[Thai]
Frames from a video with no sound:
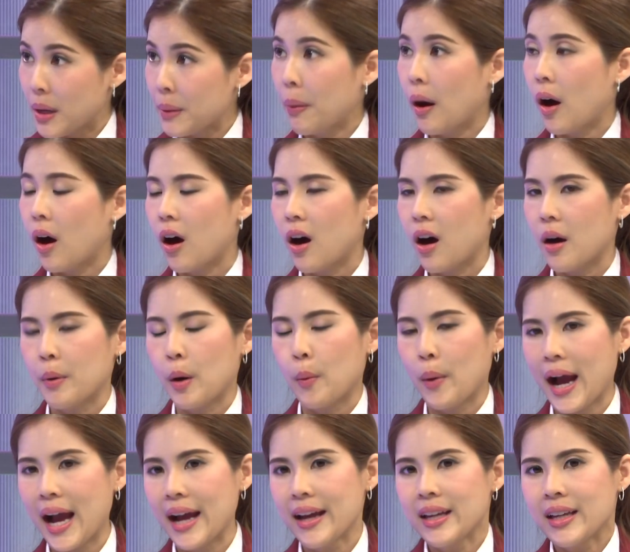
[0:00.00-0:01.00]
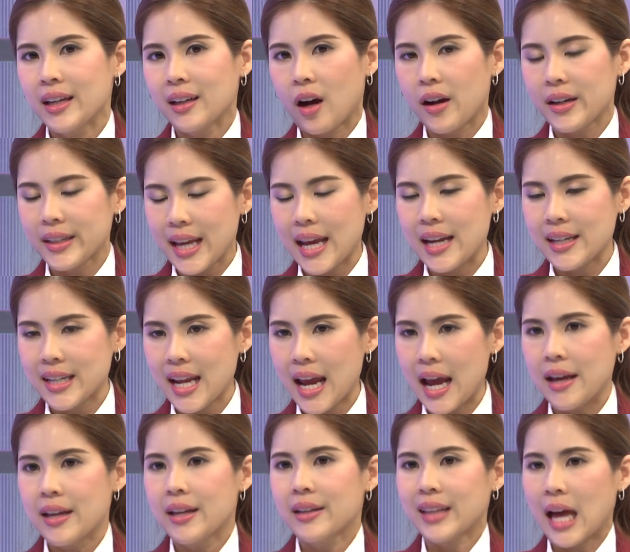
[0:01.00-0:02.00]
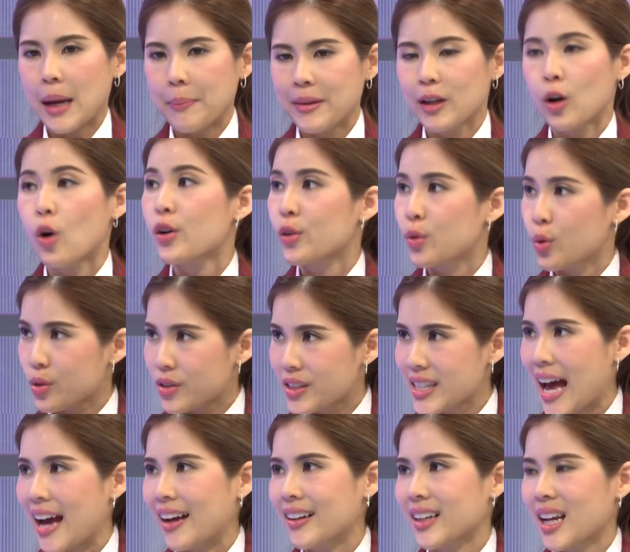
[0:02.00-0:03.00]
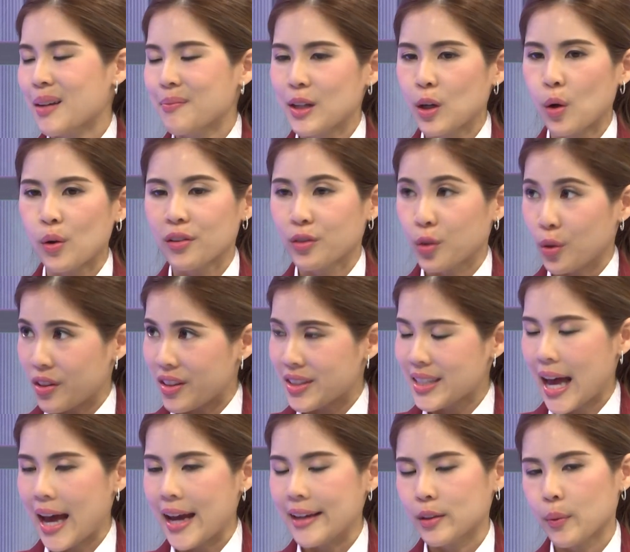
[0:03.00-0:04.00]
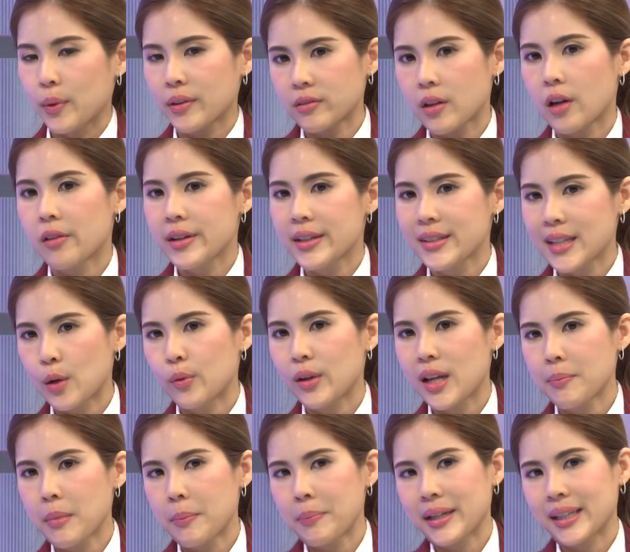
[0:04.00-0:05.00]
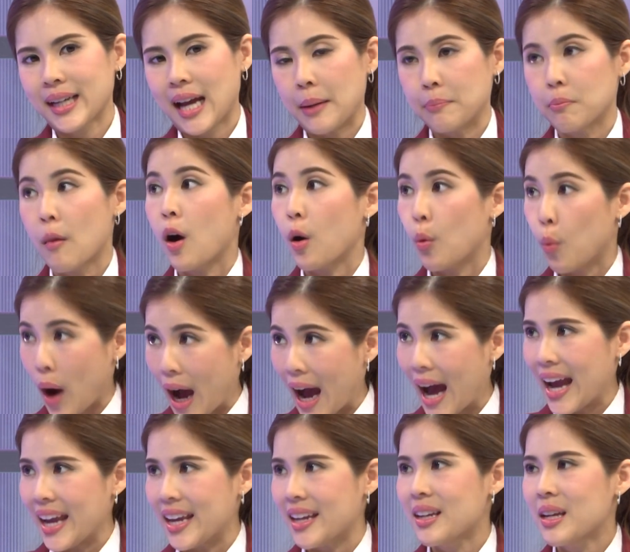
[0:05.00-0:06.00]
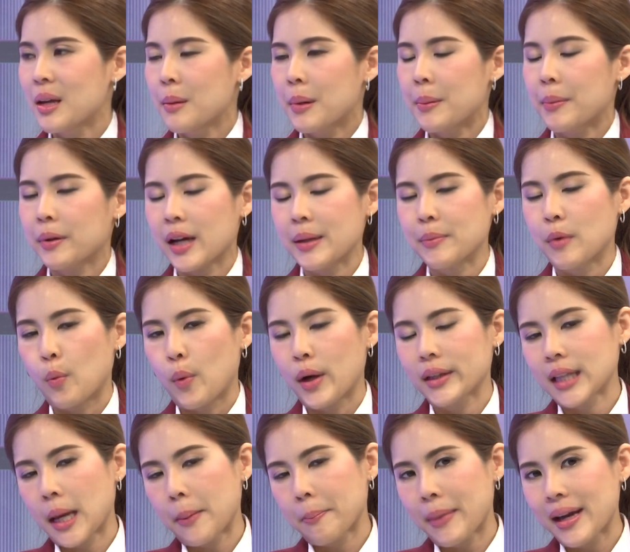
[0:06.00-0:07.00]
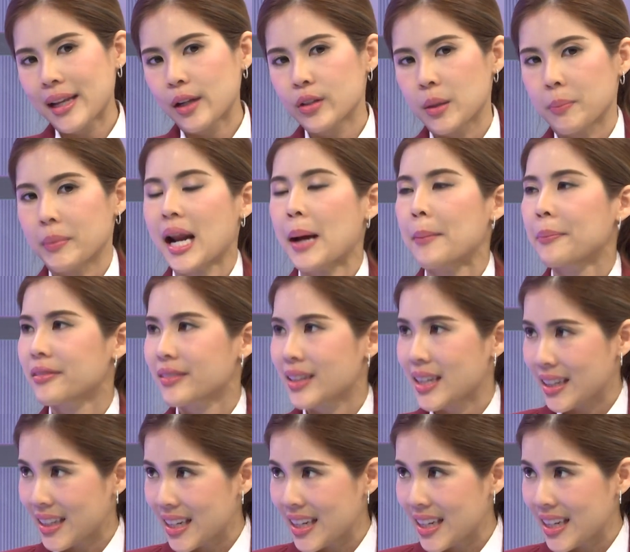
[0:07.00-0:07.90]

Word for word: ไม่พอเพราะว่า content เนี่ยทำให้คนรู้จักทำให้คนสนใจแต่ว่า storytelling มันเป็นการบอกวายมันเป็นการบอกว่าทำไมเราถึงมาทำสิ่ง